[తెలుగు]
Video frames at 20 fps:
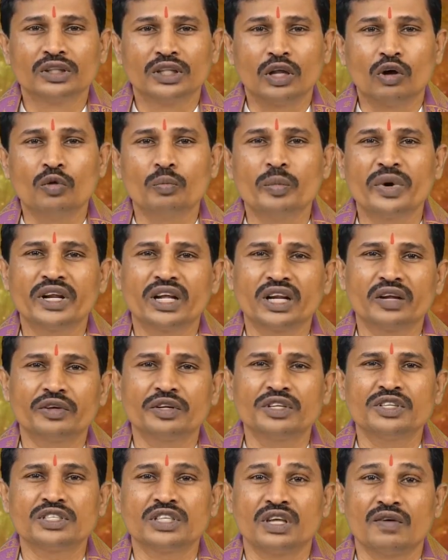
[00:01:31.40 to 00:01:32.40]
నవంబర్ ఇరవై
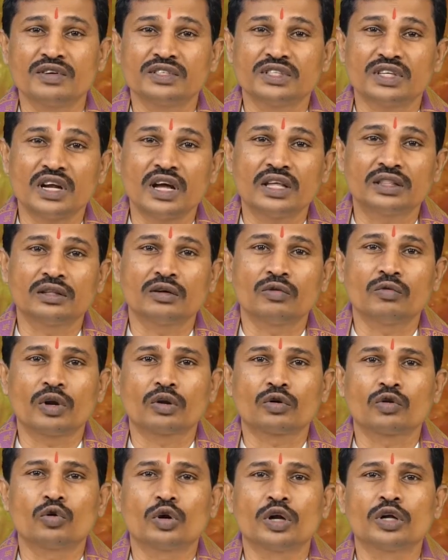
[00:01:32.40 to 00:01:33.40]
నుంచి సంవత్సరాంతం
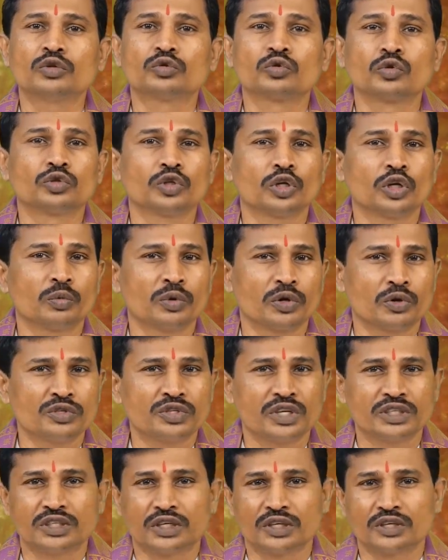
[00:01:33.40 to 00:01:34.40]
వరకు కూడా తృతీయంలోనూ
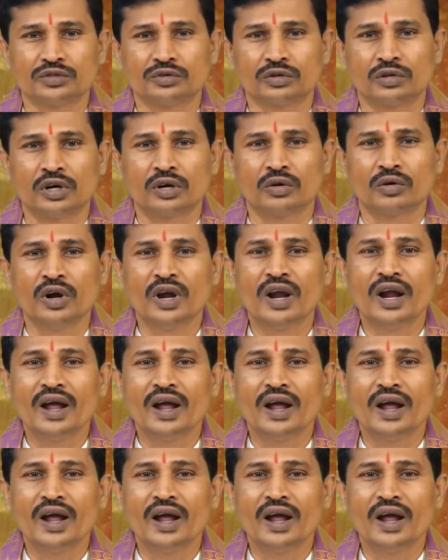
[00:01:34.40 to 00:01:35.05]
సంచరిస్తున్నాడు